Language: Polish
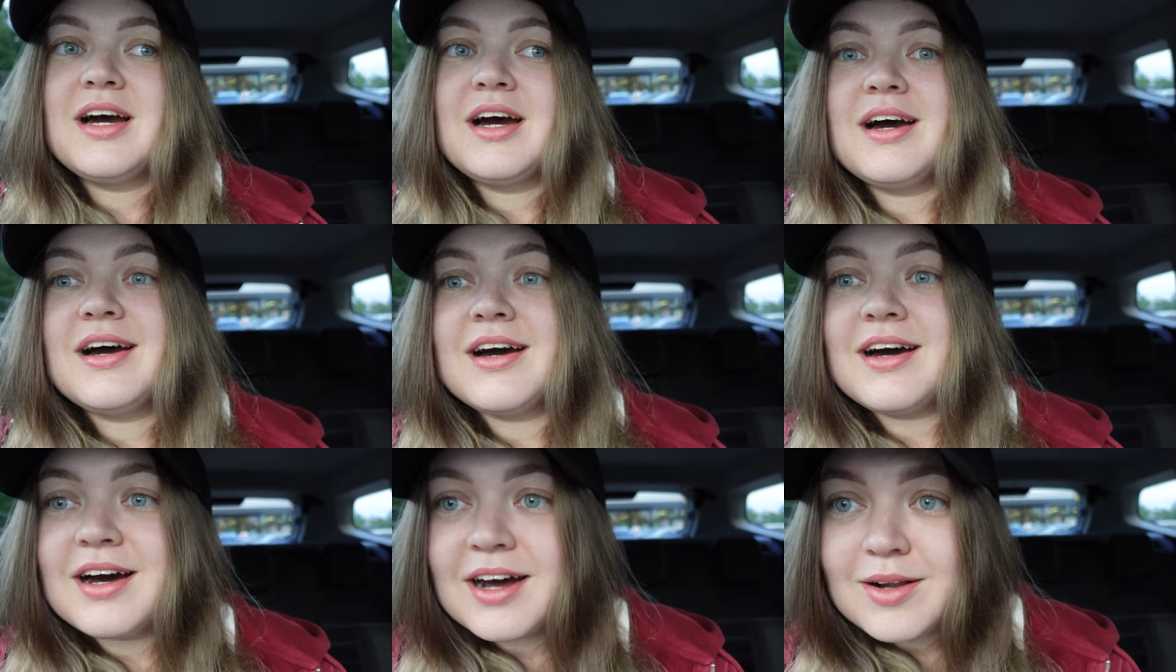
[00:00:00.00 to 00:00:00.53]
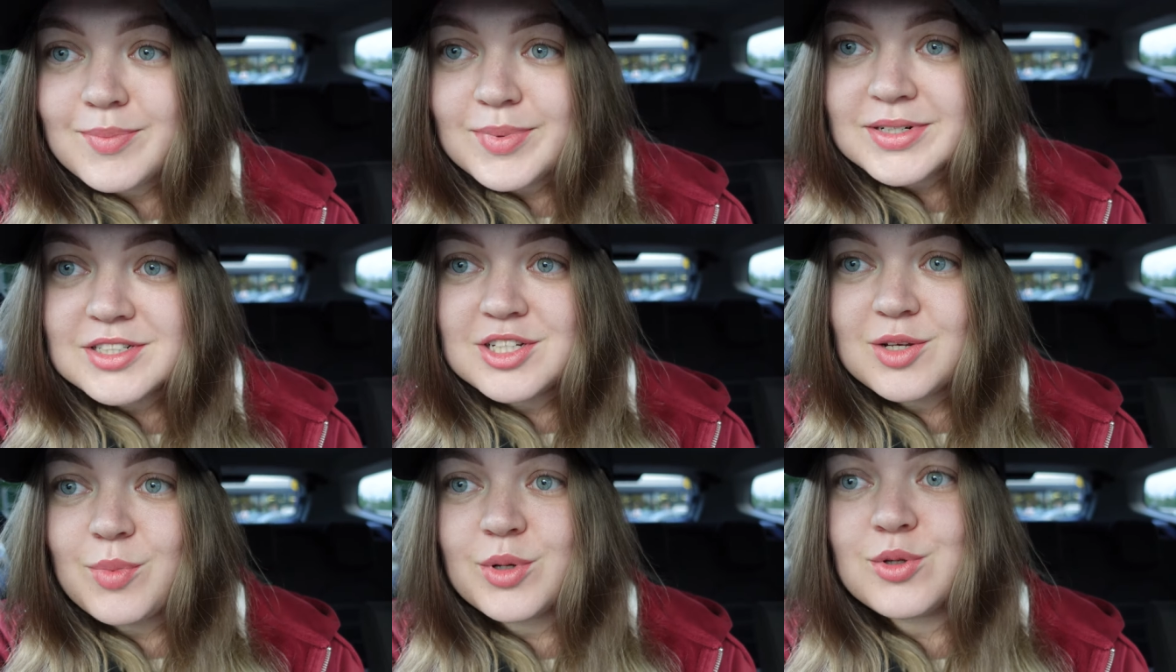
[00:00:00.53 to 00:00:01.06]
a
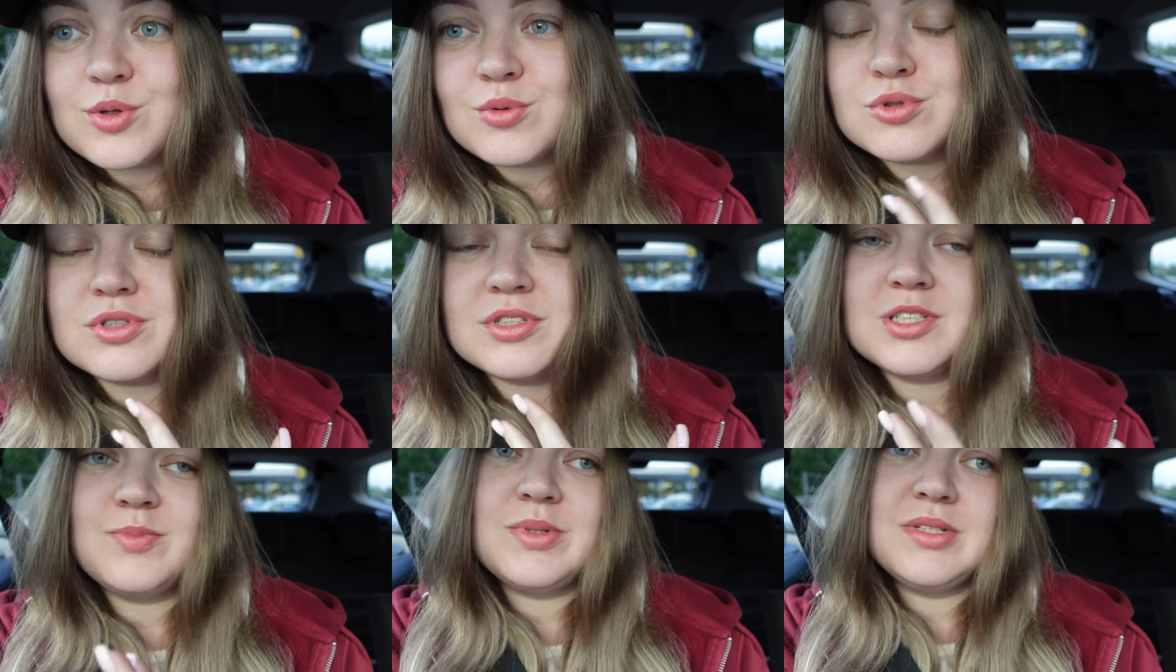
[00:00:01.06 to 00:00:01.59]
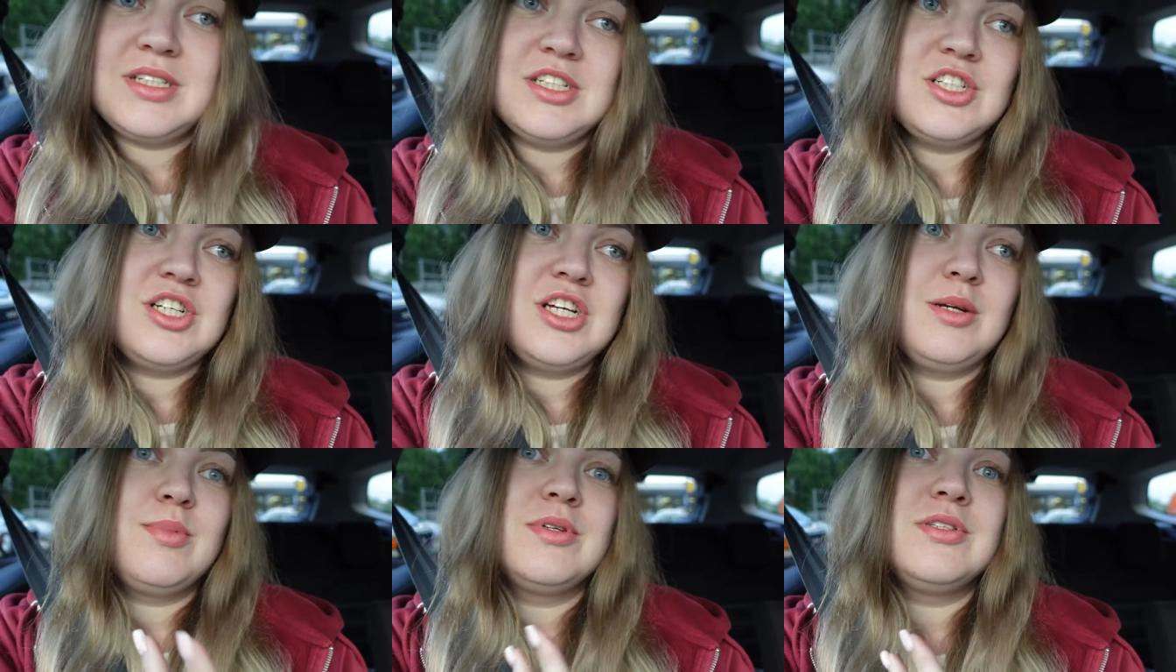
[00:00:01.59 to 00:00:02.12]
alpaczki będą będą już na
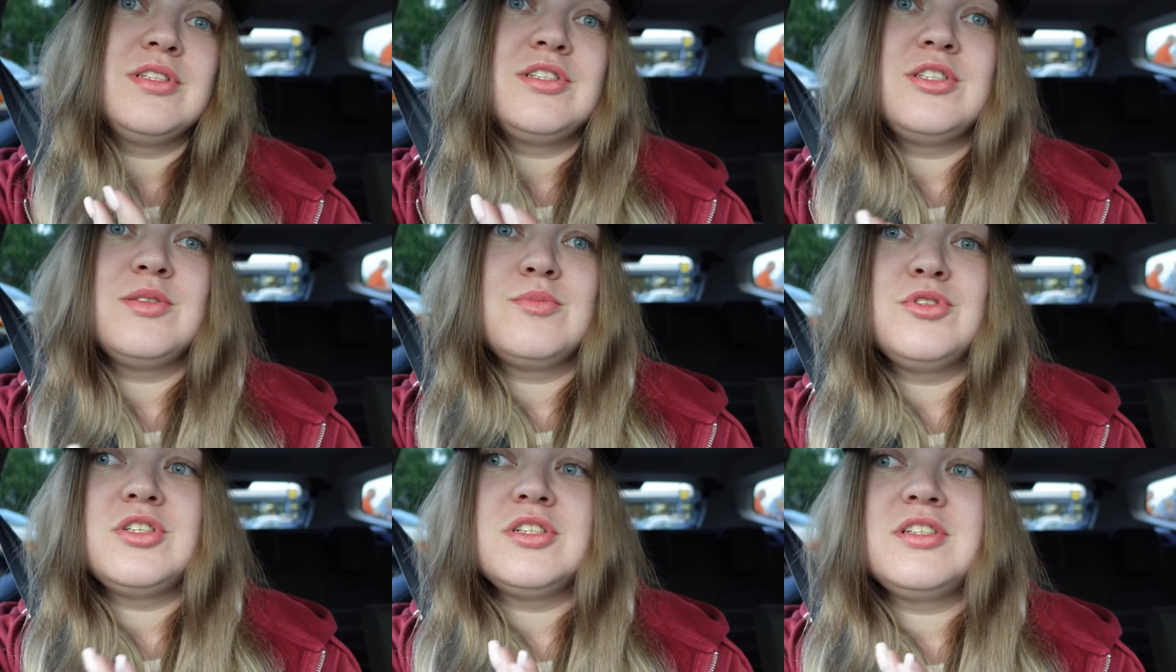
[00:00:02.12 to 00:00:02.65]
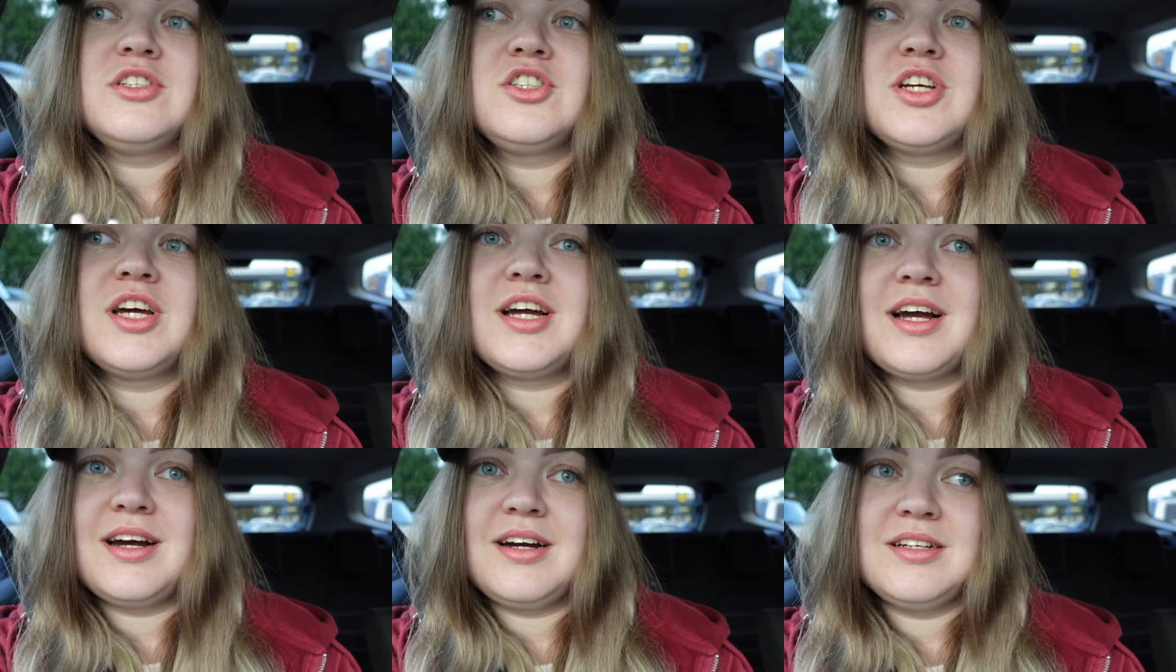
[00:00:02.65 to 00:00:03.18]
spacerze i będziecie musieli
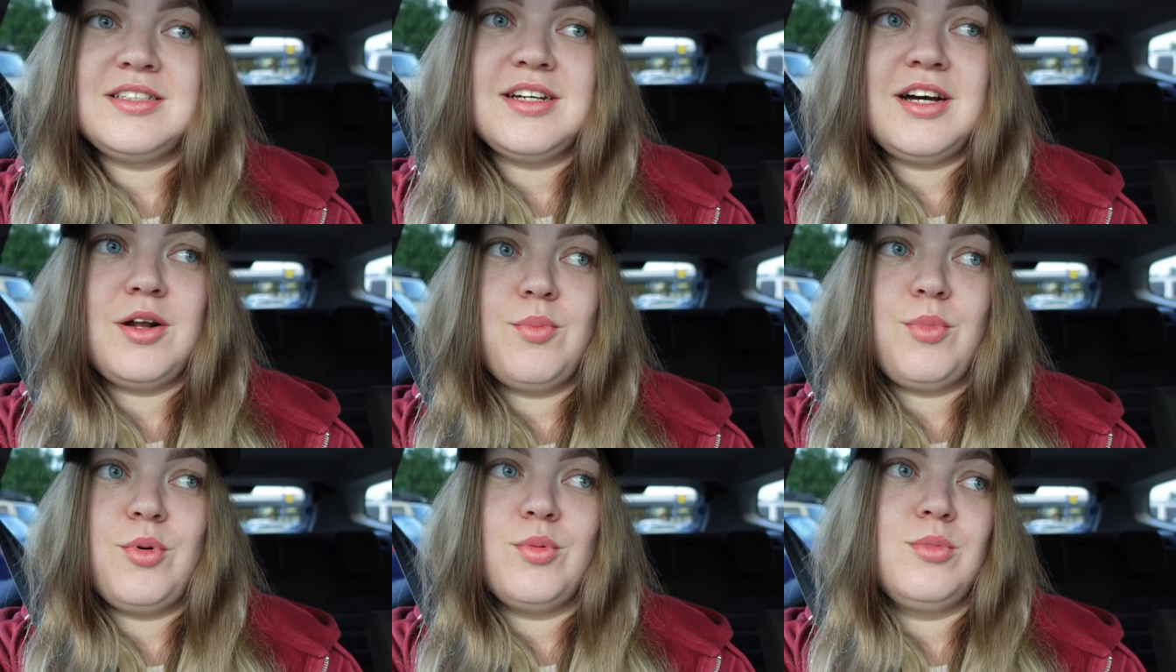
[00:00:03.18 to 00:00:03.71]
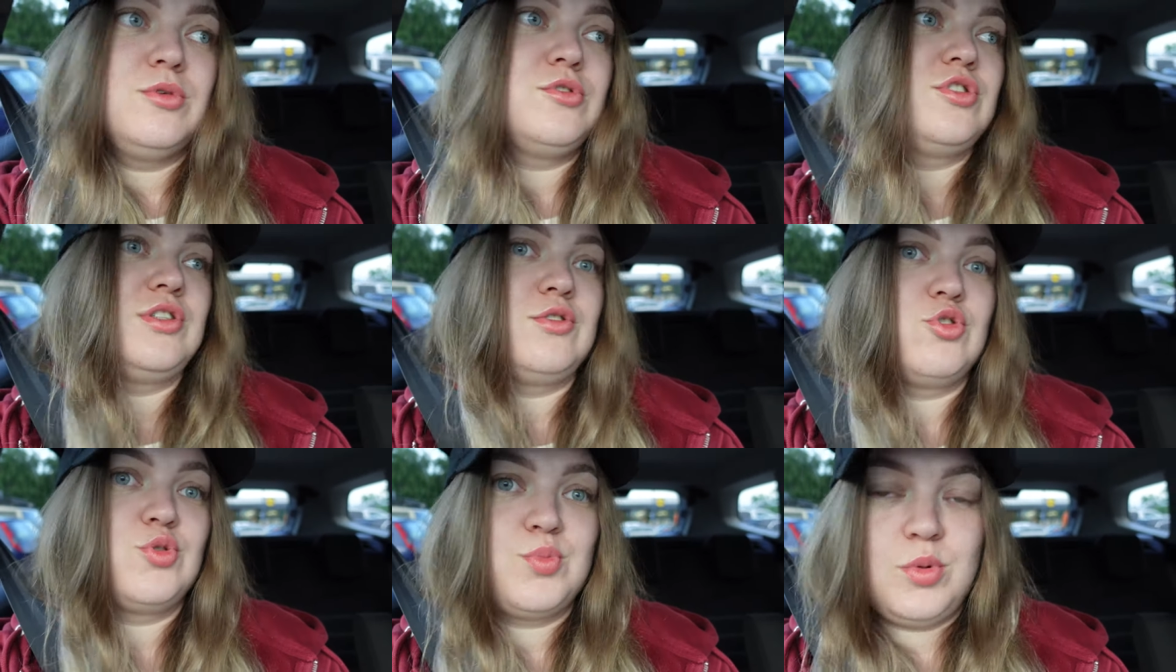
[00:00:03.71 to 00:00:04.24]
czekać, albo
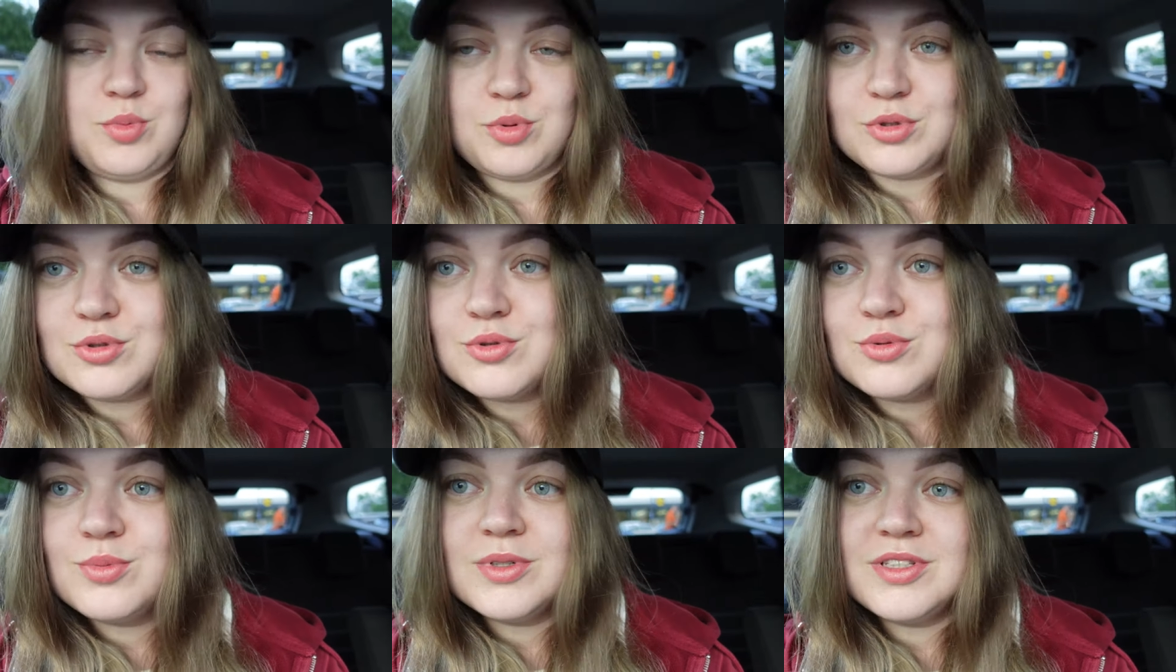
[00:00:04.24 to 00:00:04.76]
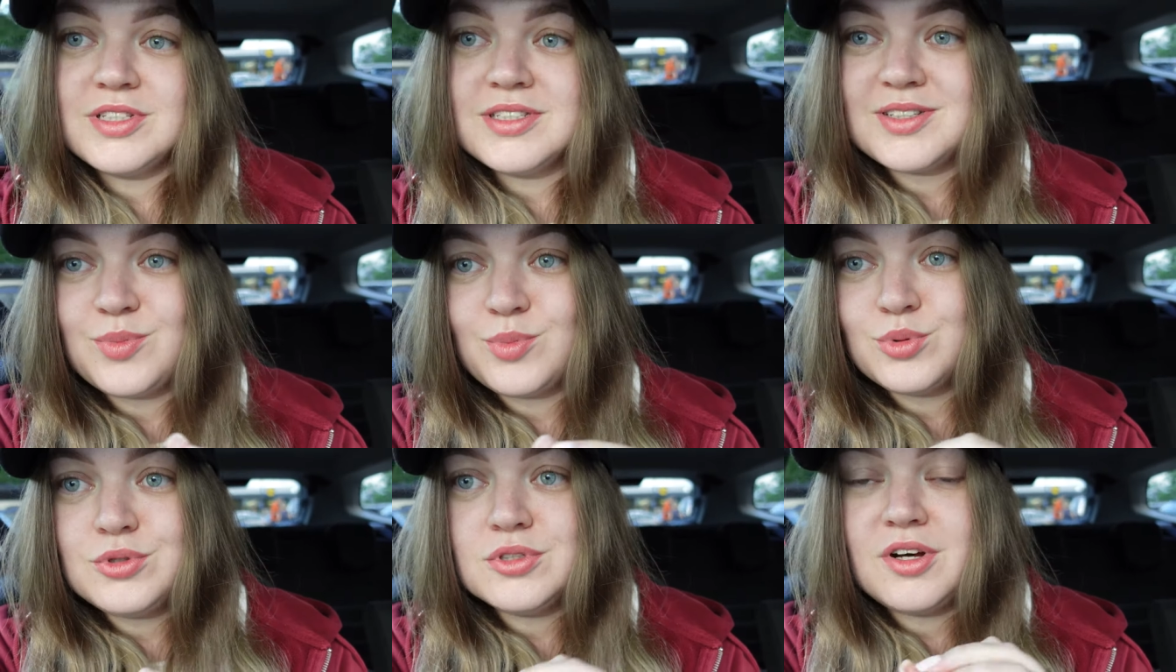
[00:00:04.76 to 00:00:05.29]
może już po prostu będzie
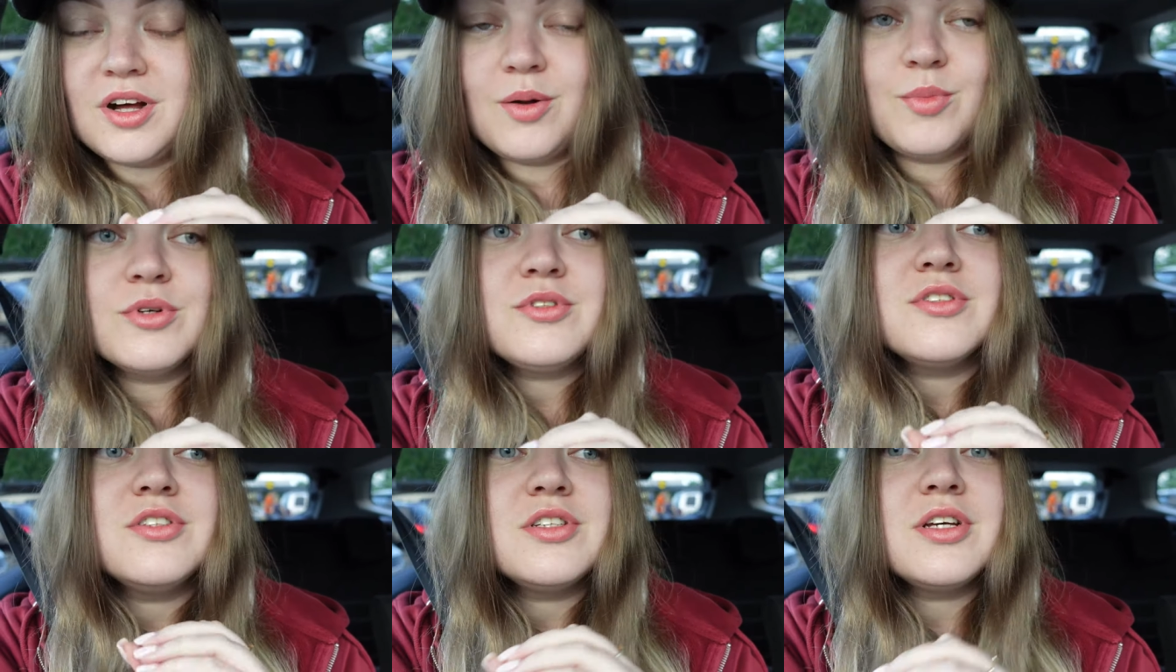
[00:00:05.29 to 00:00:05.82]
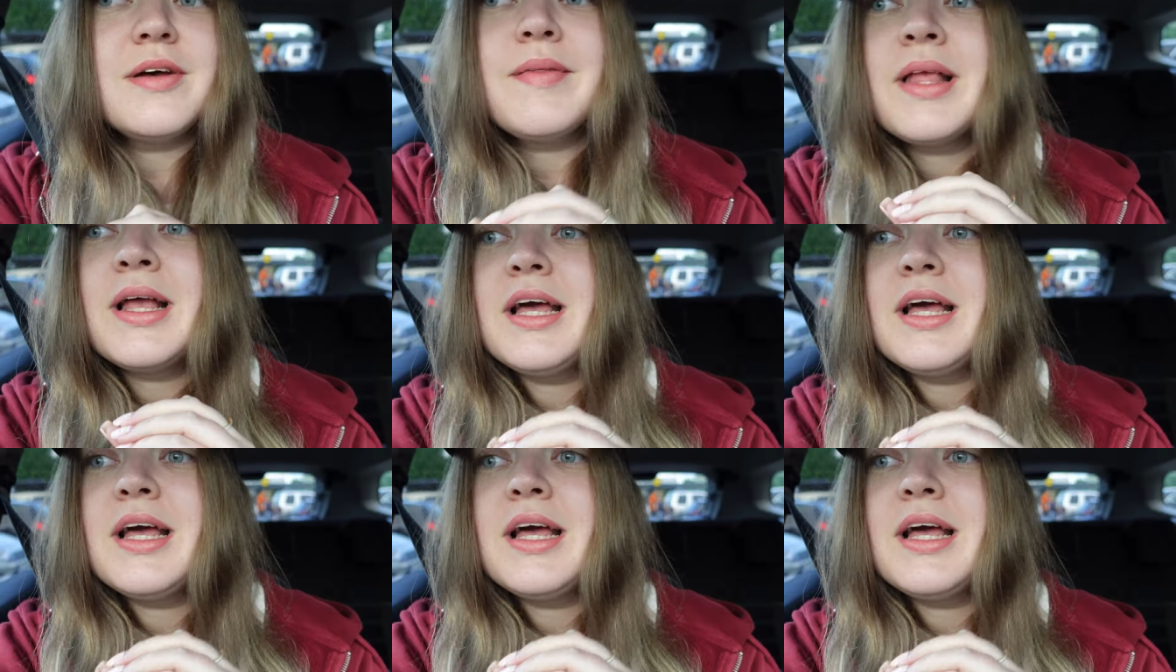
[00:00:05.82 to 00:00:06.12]
za późno, albo coś.